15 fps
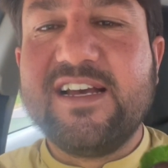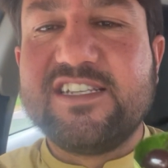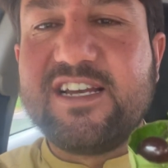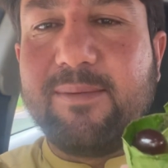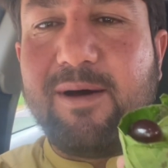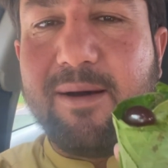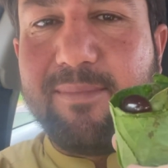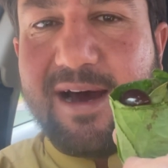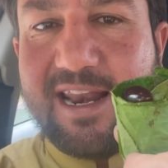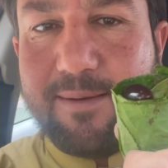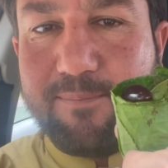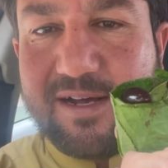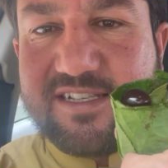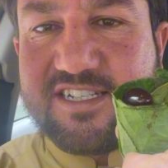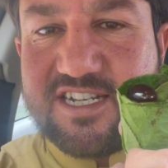जब हमारे
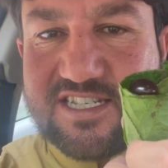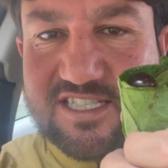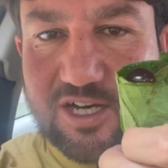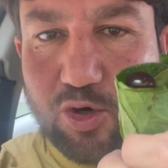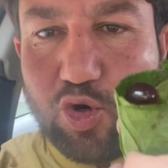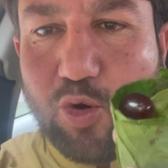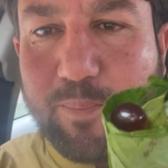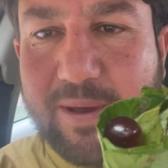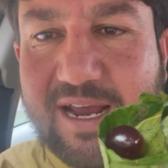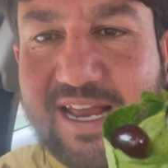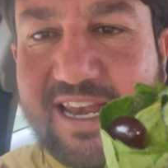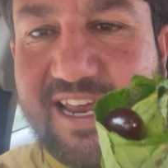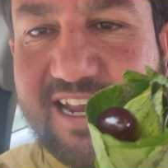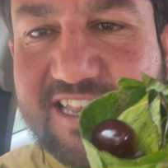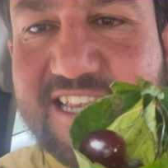बच्चे सौ रुपए के
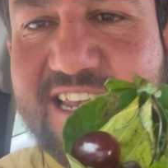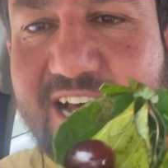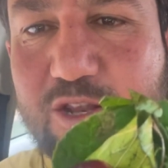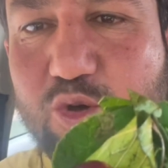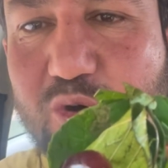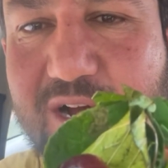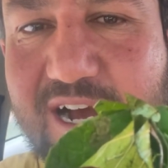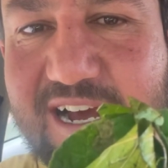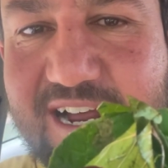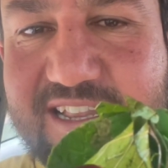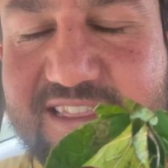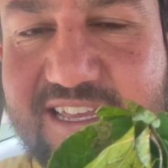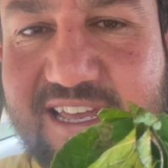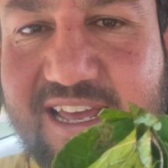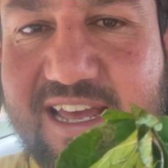लिए इतना धोखा
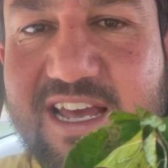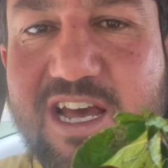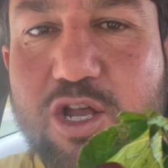करते हैं